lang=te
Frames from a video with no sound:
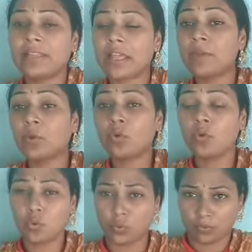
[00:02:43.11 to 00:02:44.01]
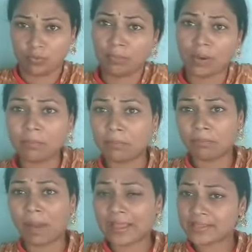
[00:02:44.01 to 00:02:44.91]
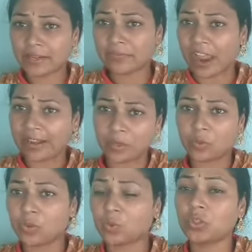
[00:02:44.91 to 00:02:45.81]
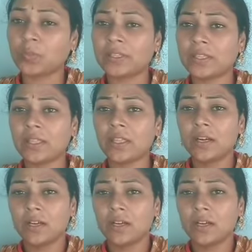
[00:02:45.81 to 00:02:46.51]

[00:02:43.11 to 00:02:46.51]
దాని మీకు బ్యాక్ సైడ్ ఫ్యాట్ ఎక్కువ ఉంటుంది కొంతమందికి